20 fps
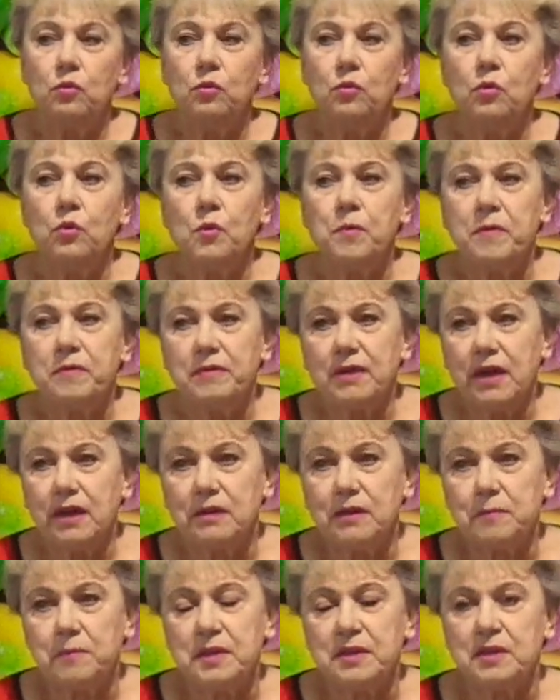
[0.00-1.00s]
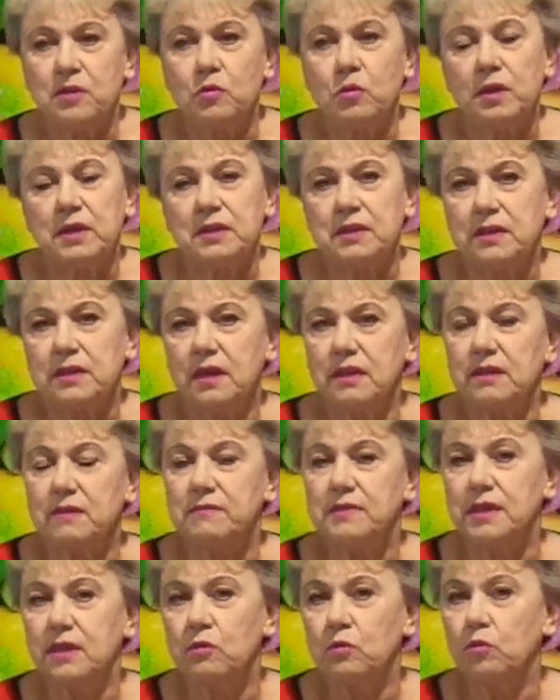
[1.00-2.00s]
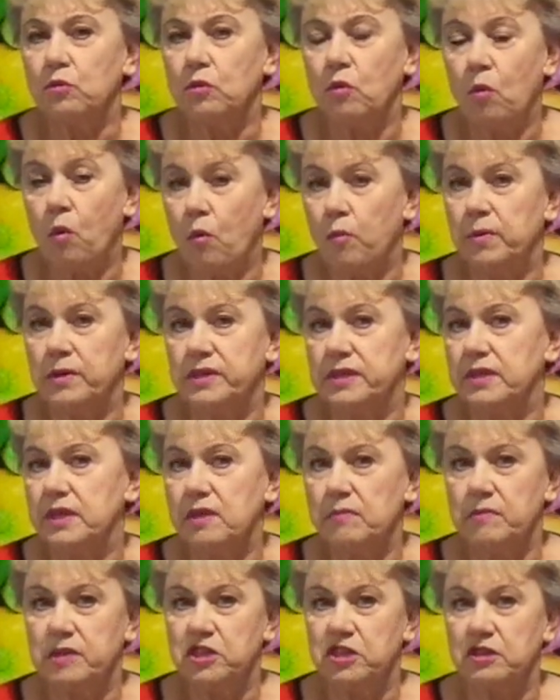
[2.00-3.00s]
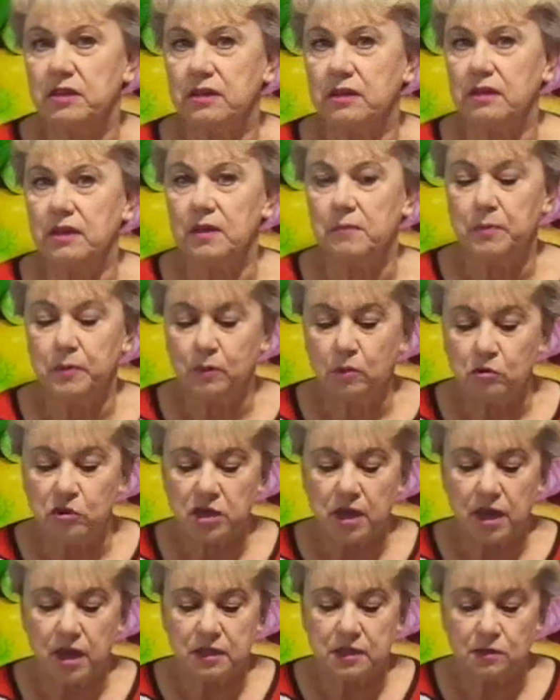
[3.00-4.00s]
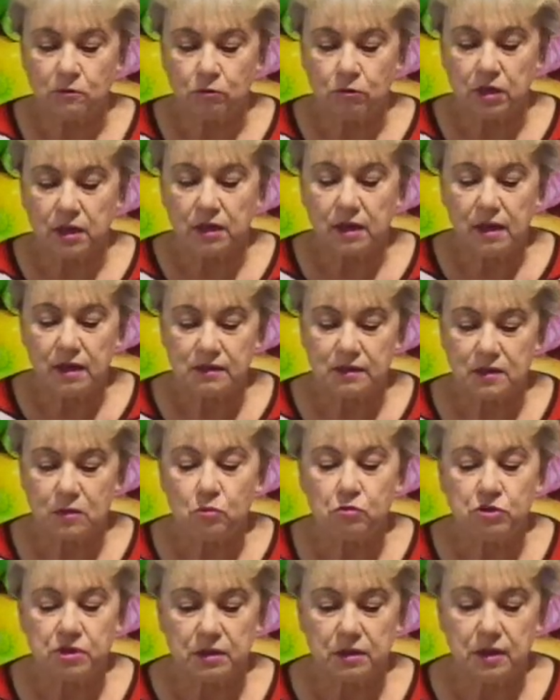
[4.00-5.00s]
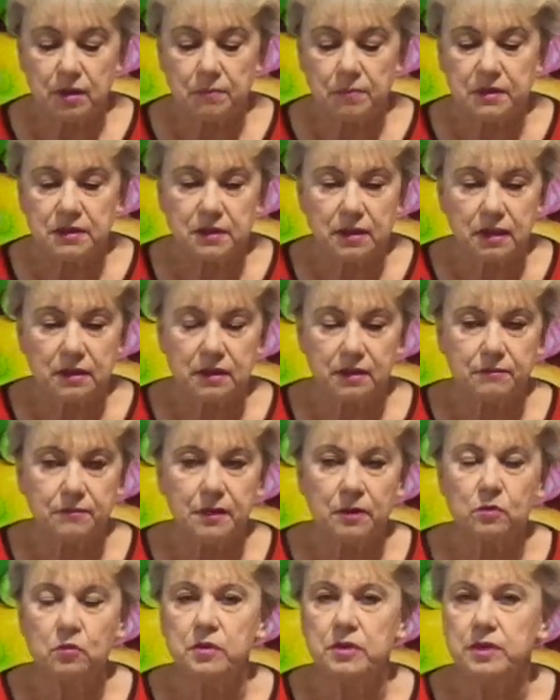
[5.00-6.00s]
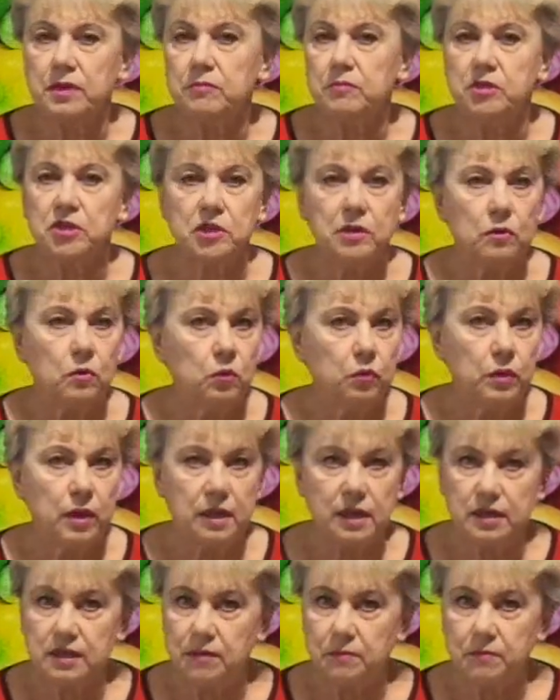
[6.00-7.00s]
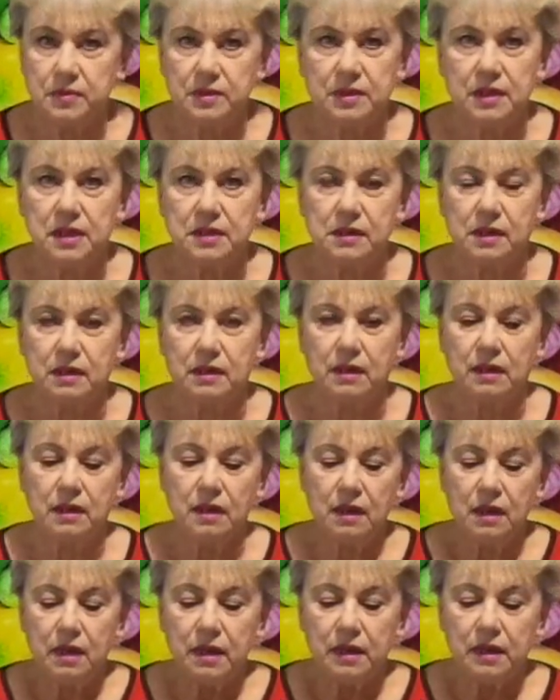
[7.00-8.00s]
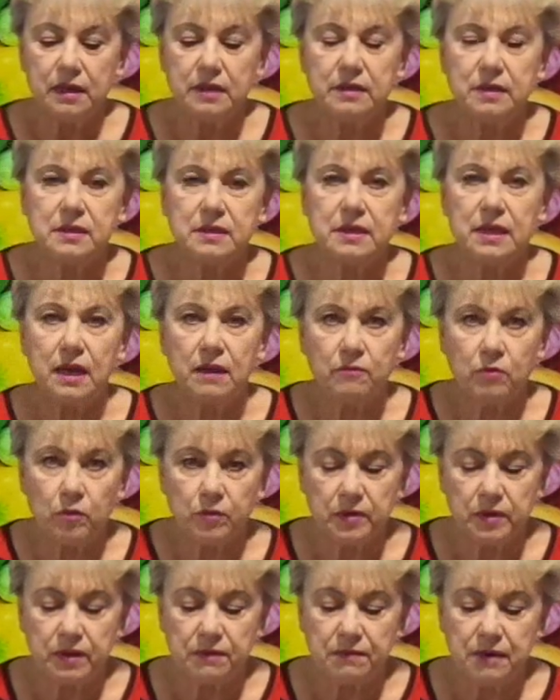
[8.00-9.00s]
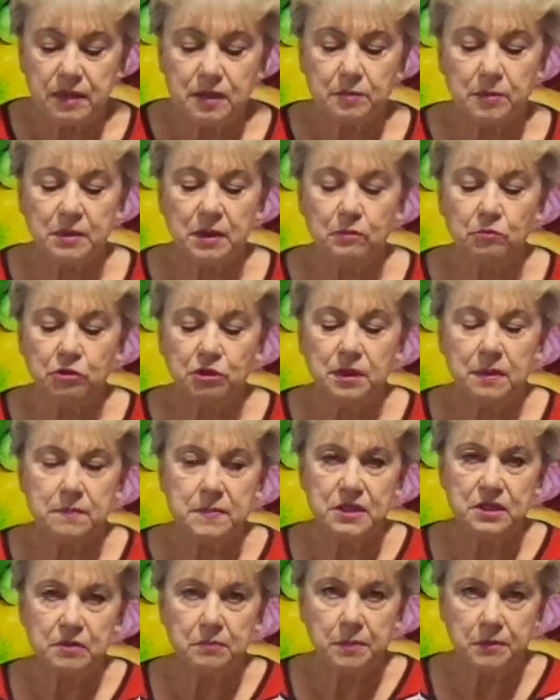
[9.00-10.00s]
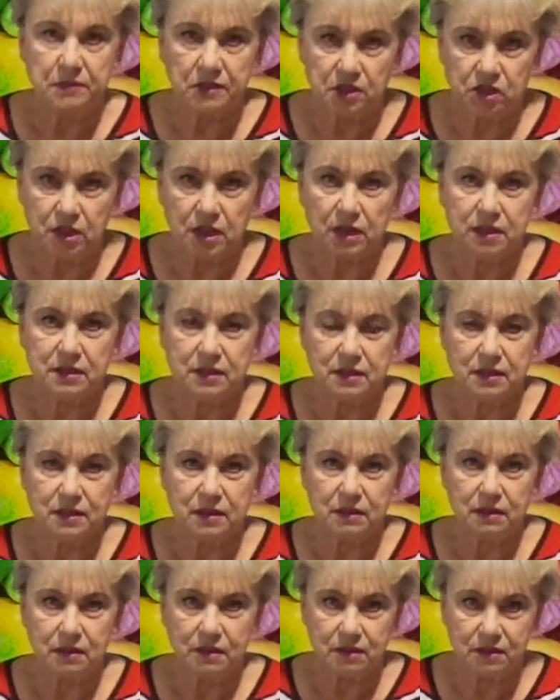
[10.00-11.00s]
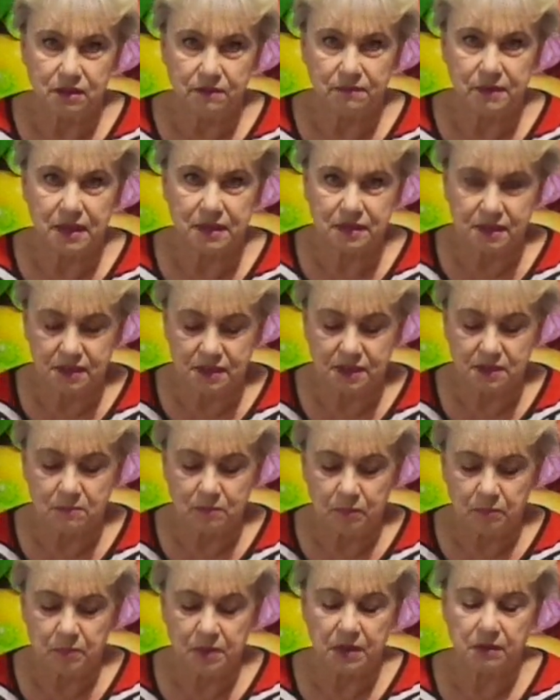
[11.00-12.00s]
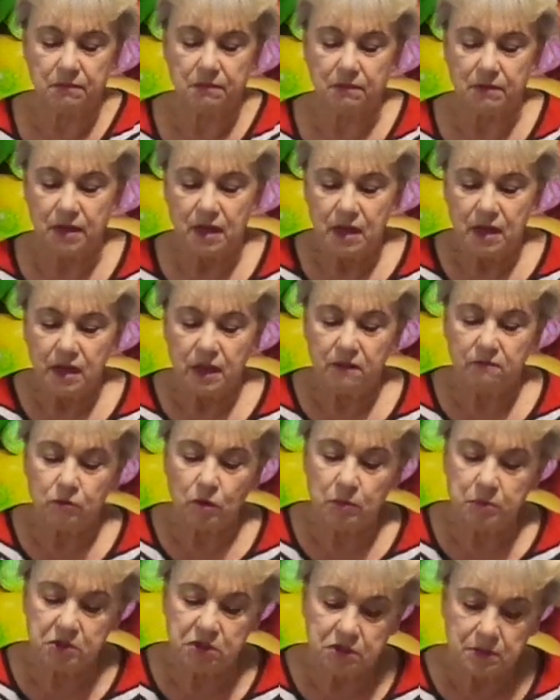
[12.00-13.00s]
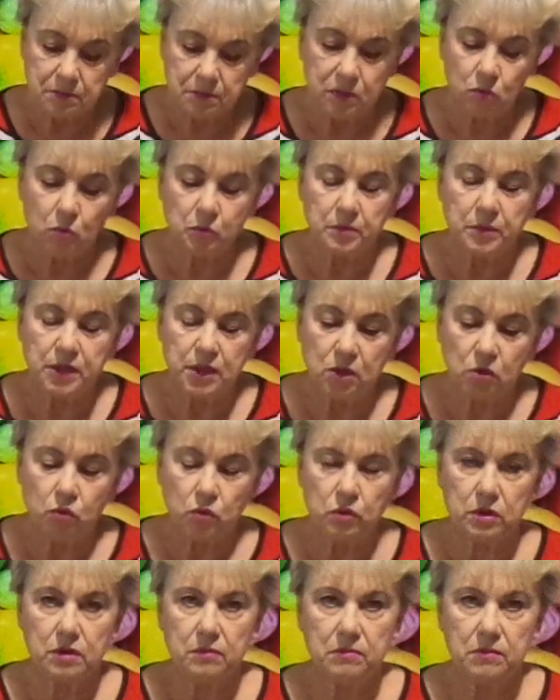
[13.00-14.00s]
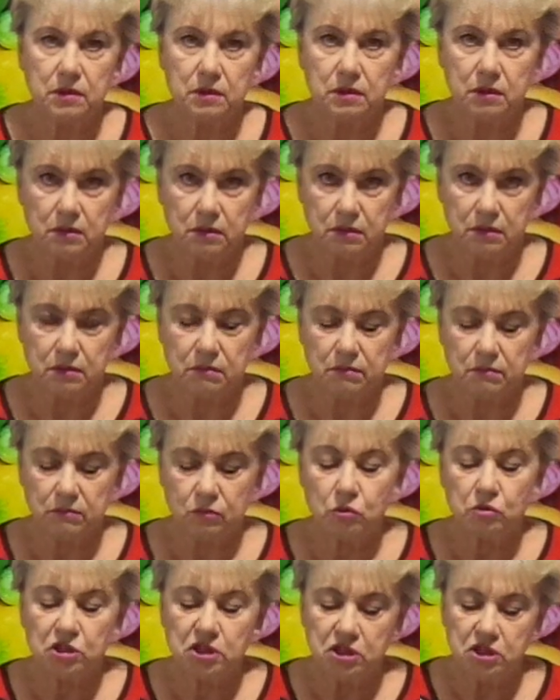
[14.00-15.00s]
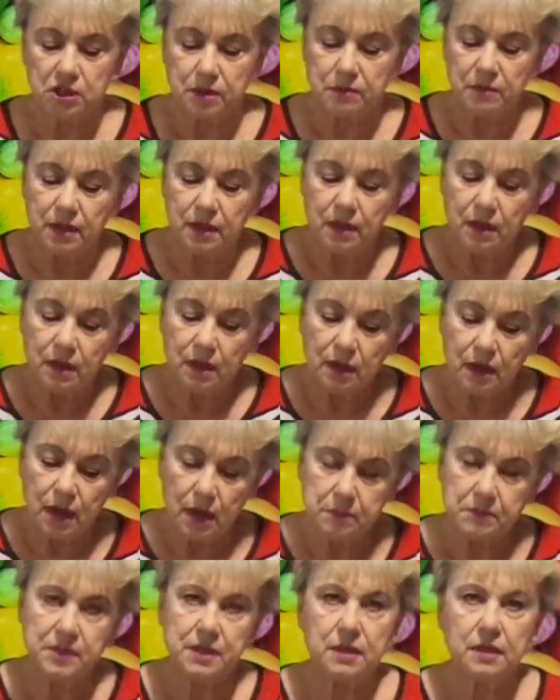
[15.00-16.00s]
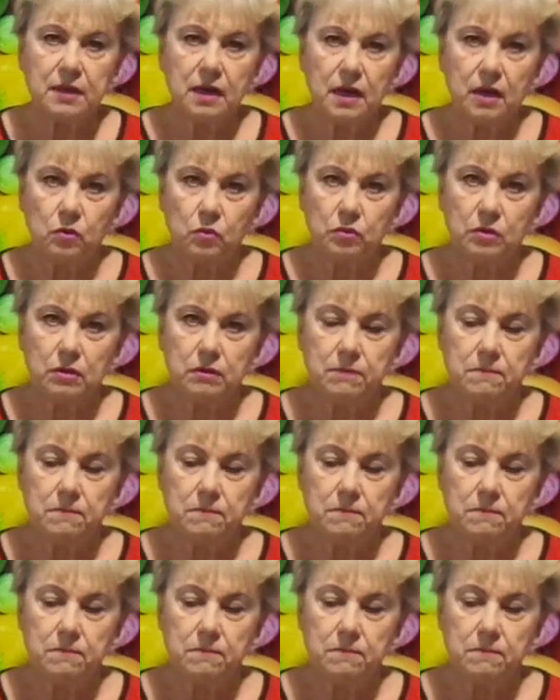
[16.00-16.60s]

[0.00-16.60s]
Но бывает опять ситуации, когда взойдут оба семечка, и получается вот такая загущенная посадка, второе семечко удалять обязательно. И нельзя его вырывать, потому что опять же повреждается корневая система первого. Его обычно берут маникюрными ножничками, обстригают.